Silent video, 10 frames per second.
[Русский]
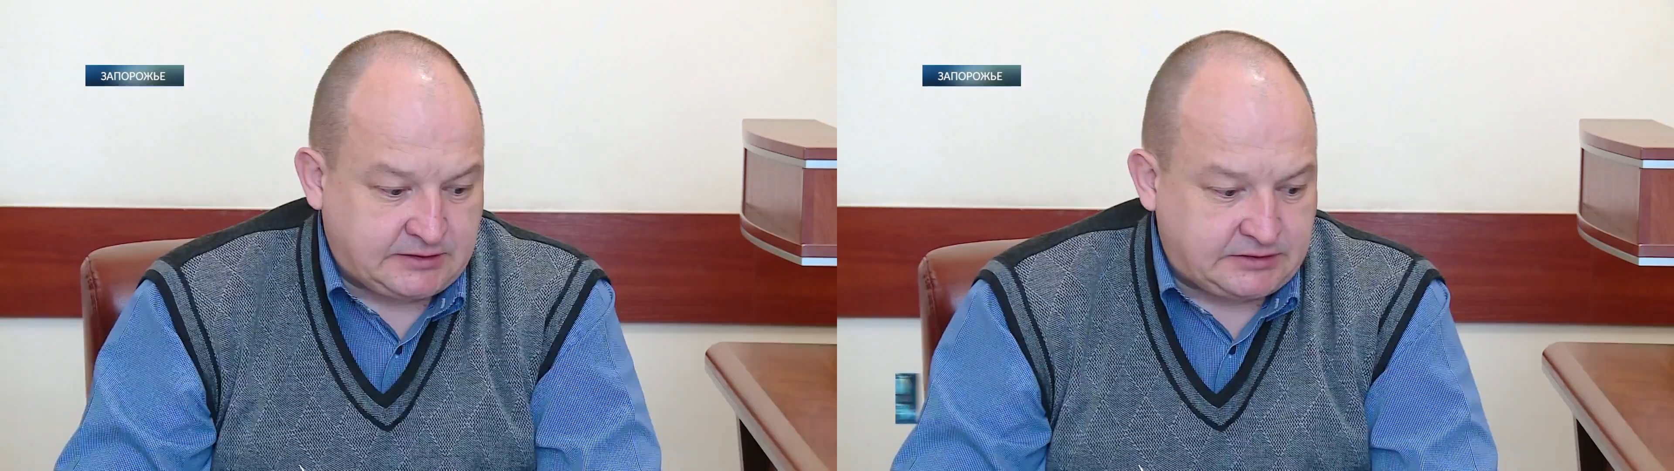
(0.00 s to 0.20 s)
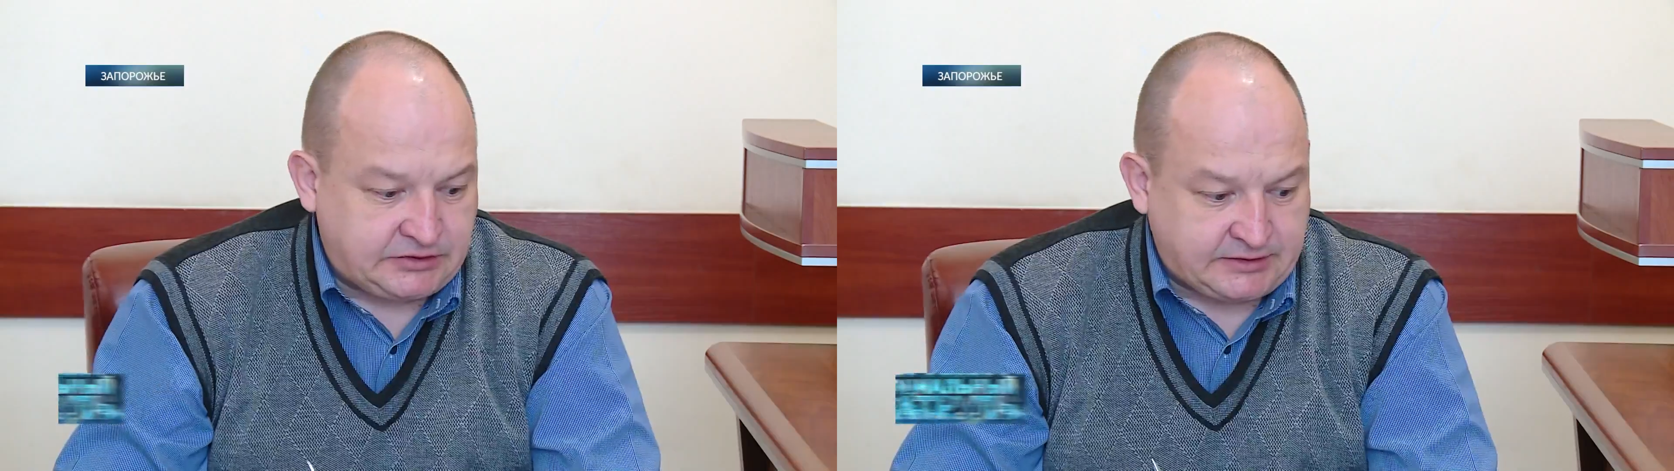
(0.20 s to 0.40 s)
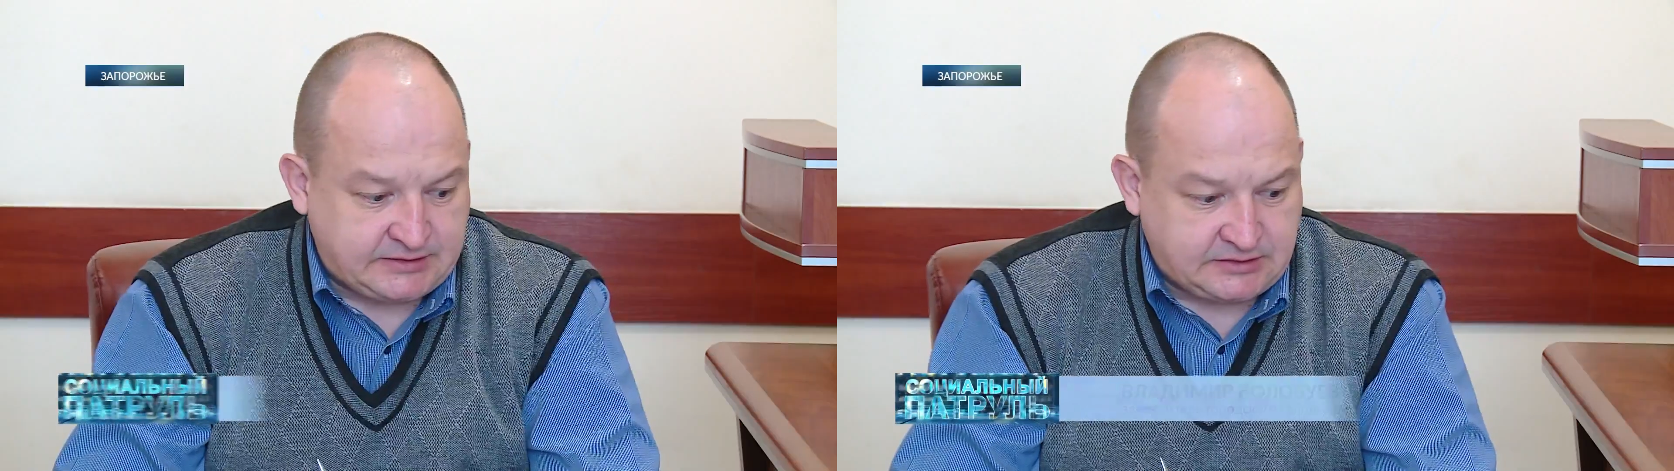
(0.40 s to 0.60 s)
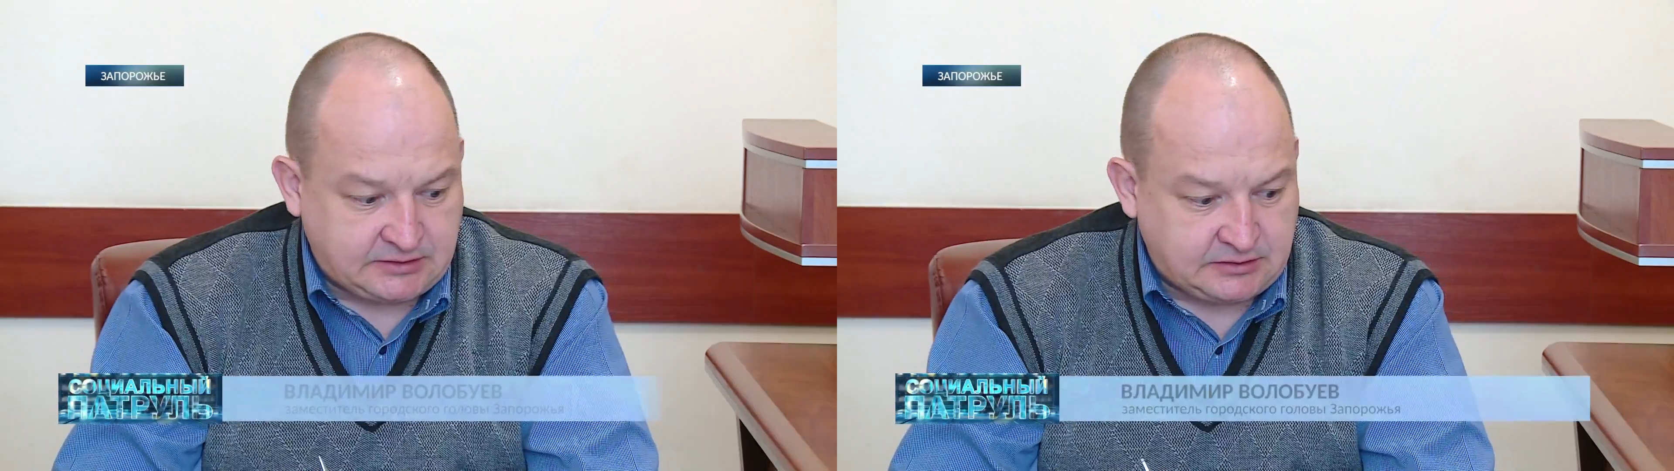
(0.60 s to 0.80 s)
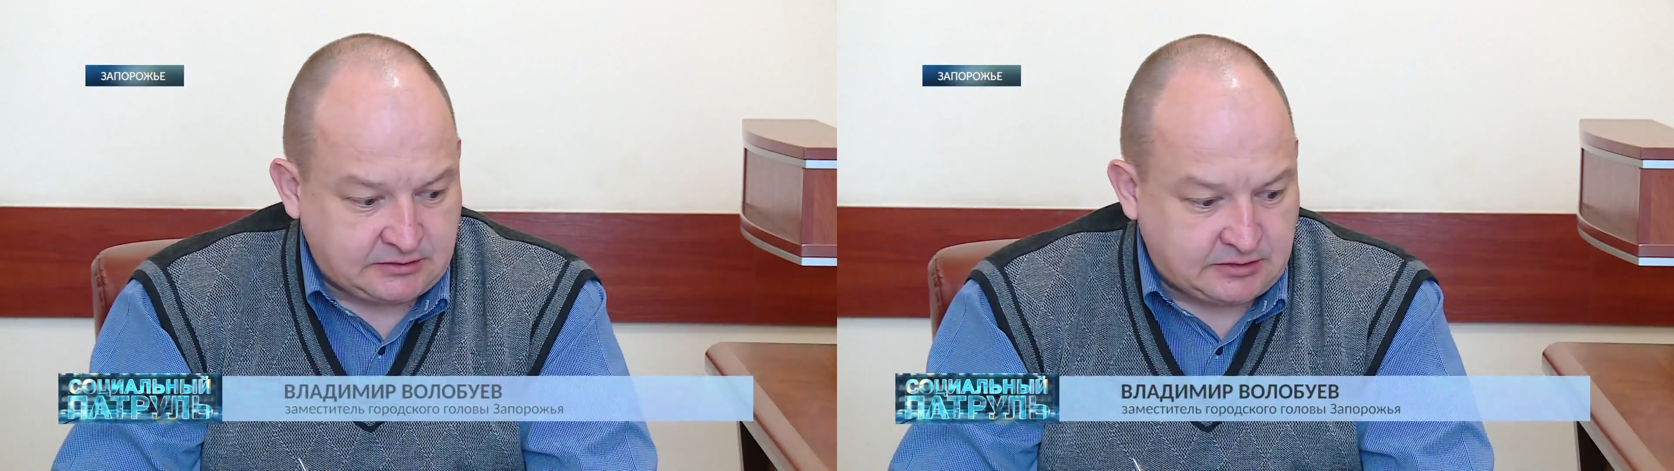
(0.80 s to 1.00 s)
Сейчас
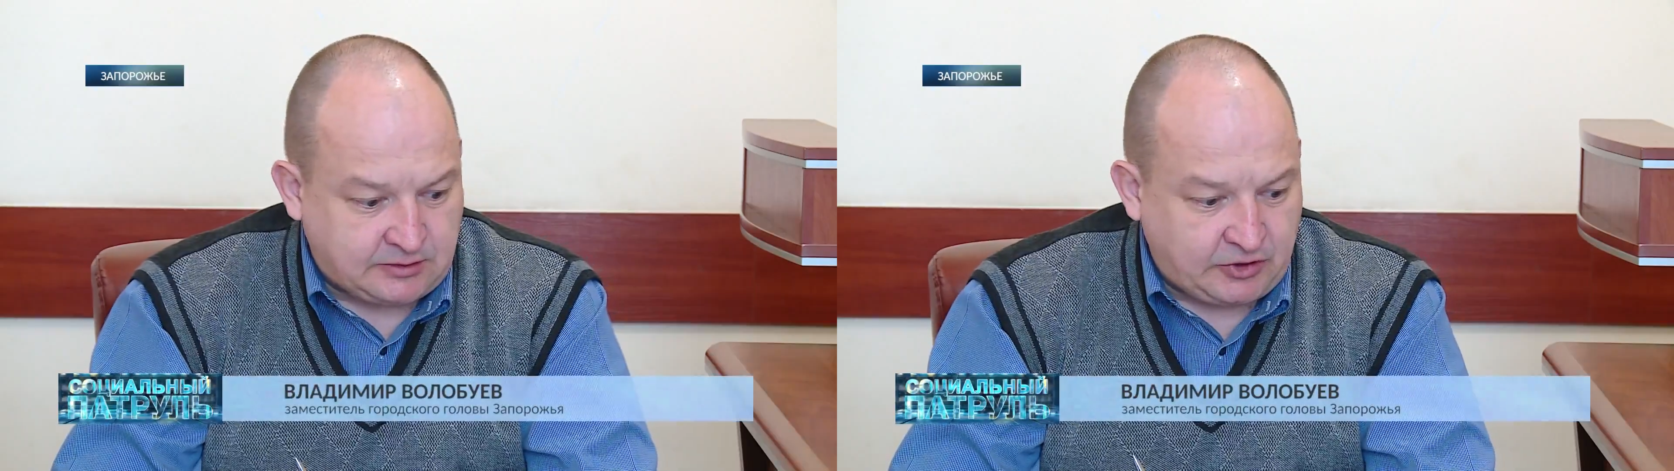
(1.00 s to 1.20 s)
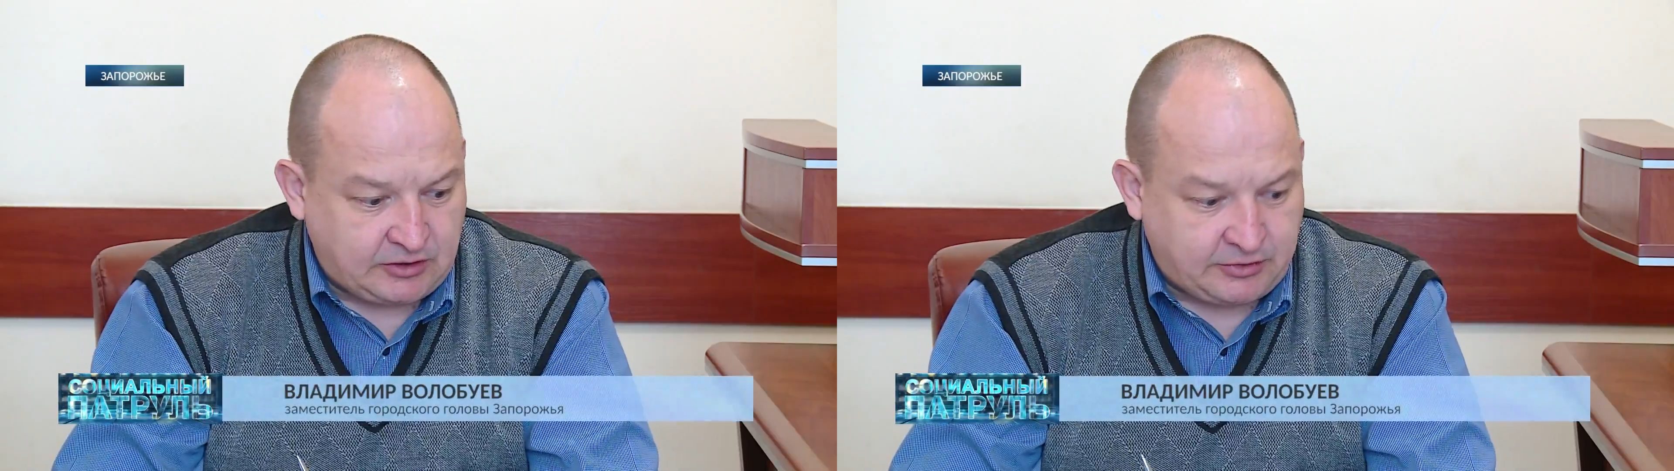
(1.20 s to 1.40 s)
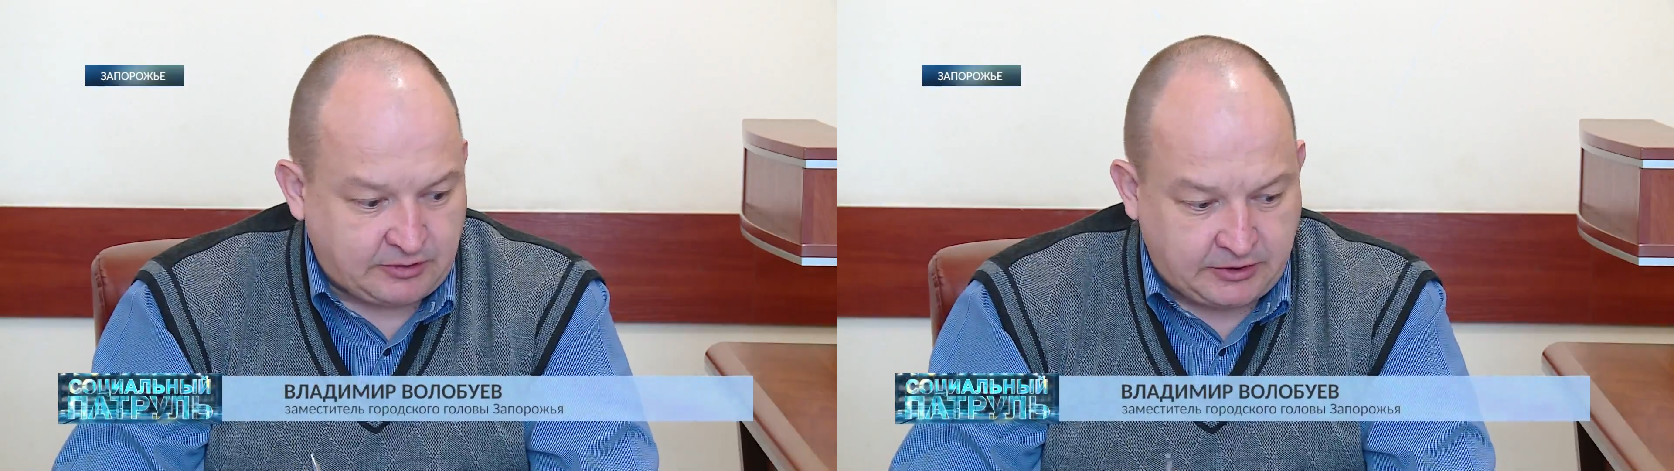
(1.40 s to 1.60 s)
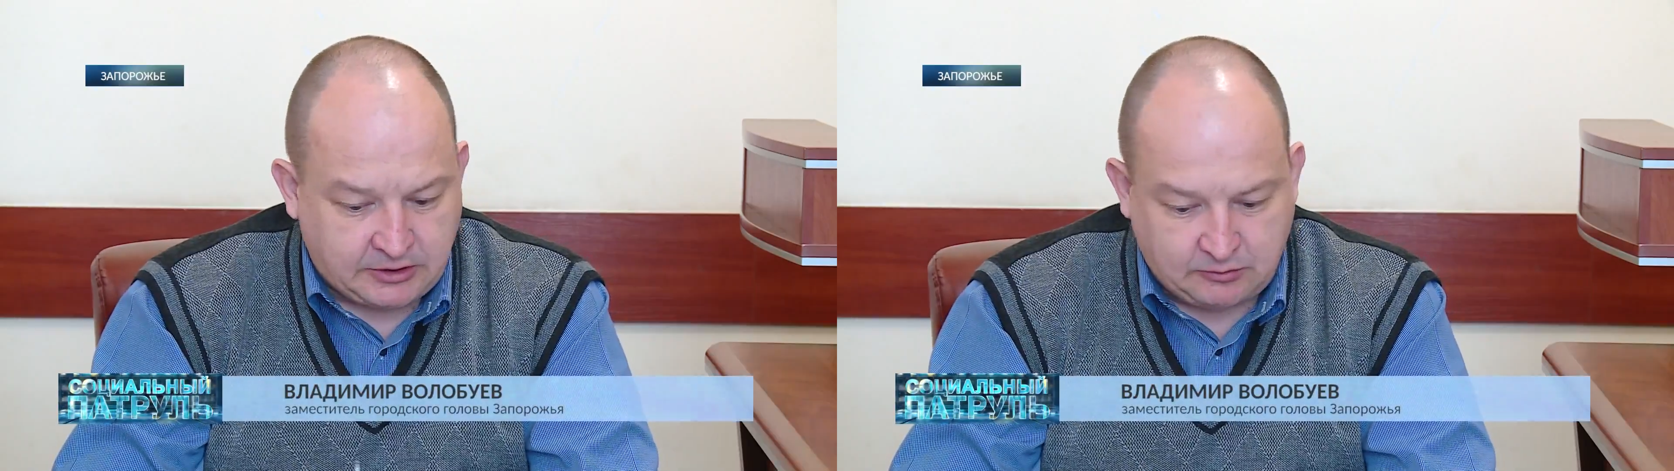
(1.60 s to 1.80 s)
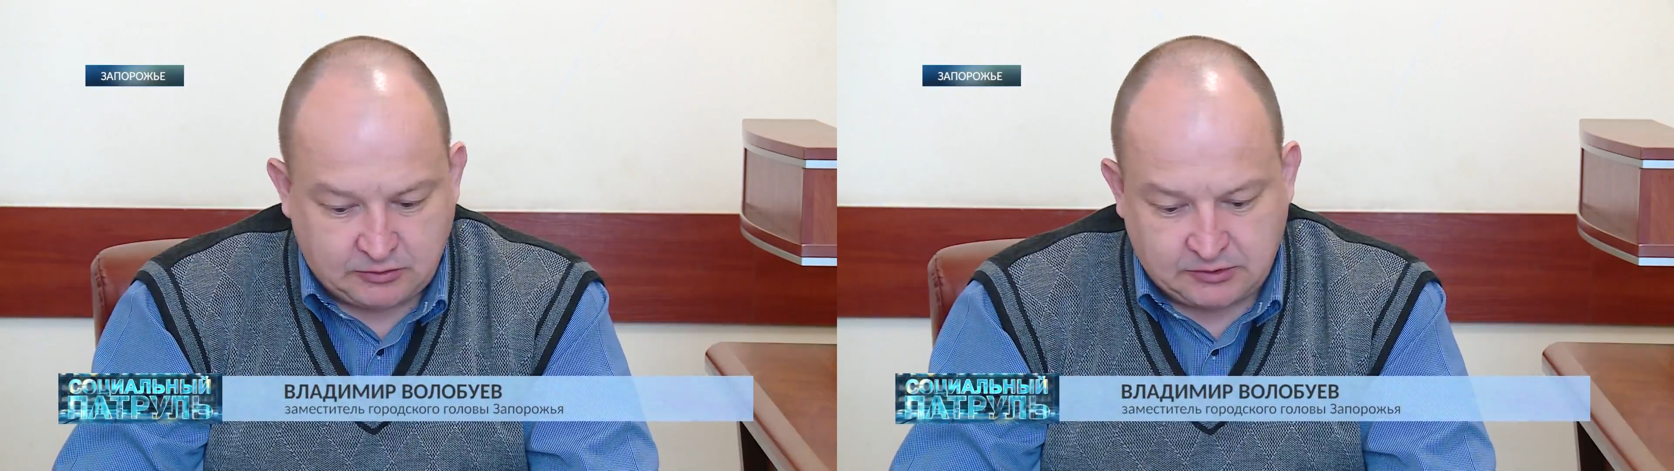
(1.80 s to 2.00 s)
э, коммунальным
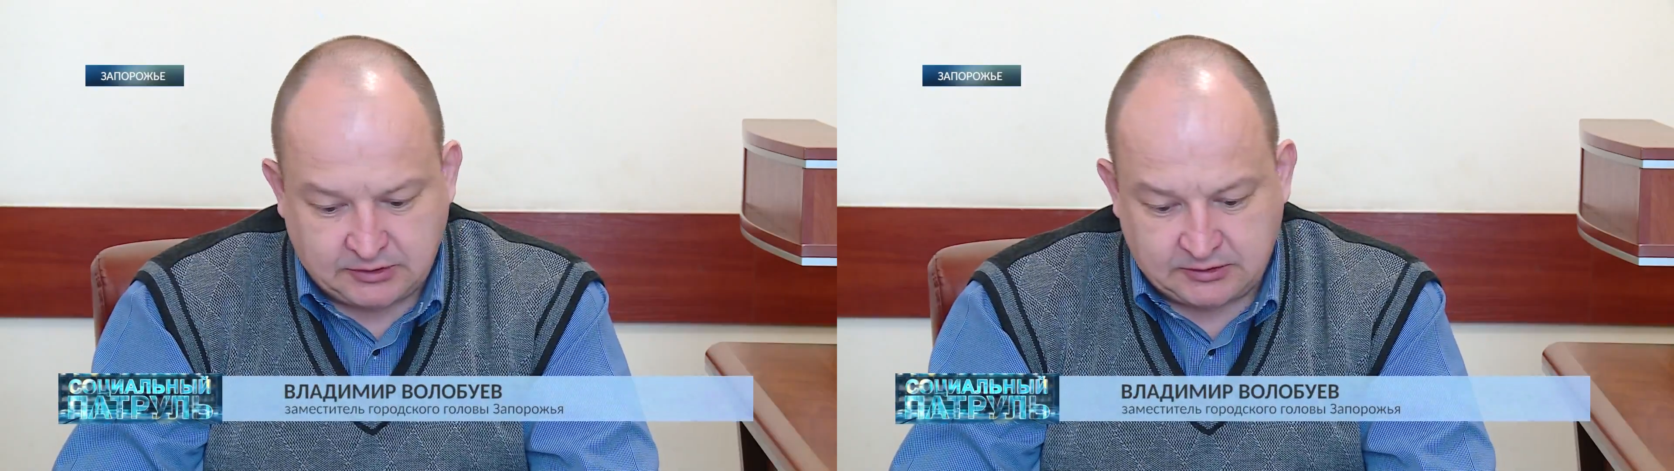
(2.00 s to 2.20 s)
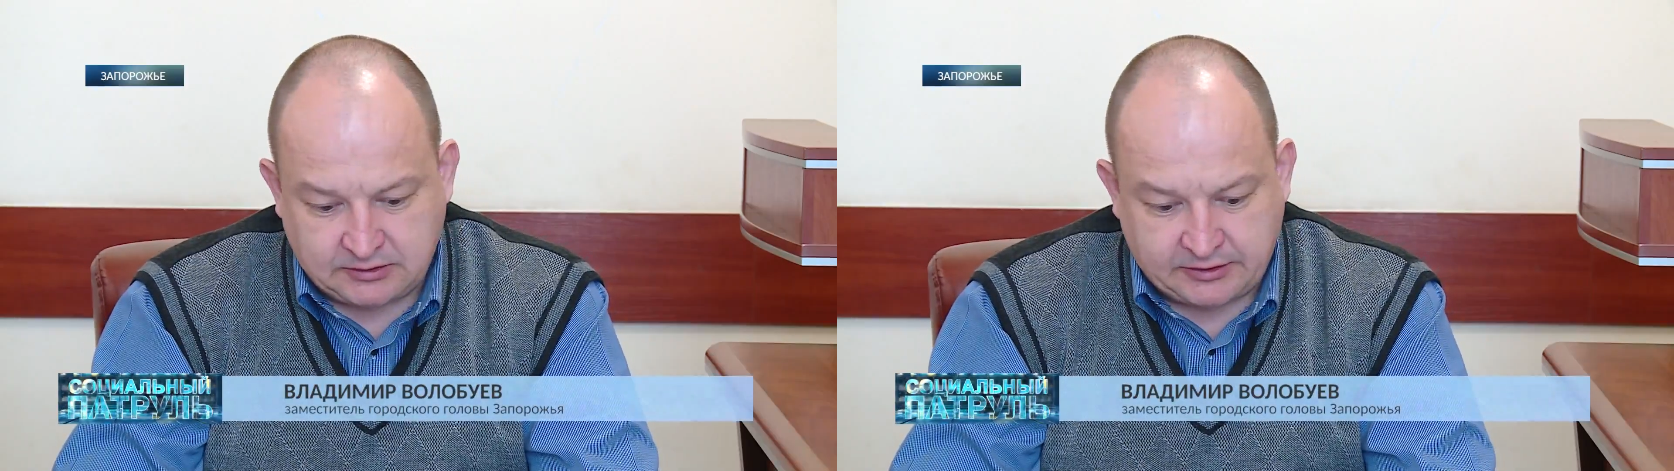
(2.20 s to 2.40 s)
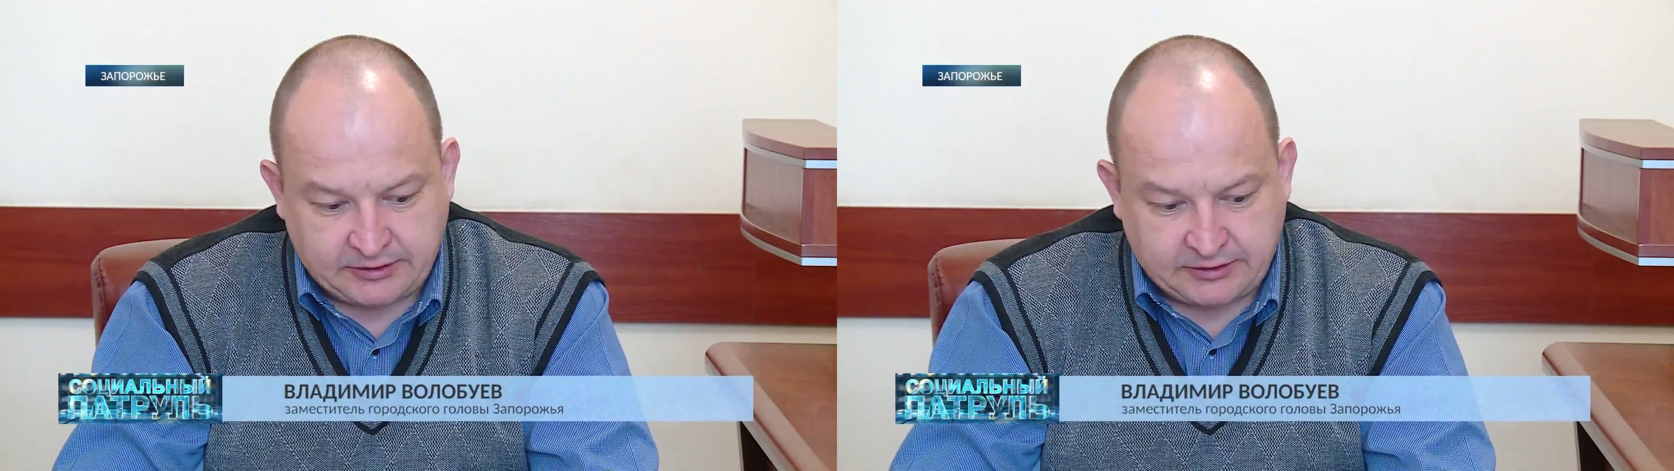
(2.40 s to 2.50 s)
предприятием ИЛОАТ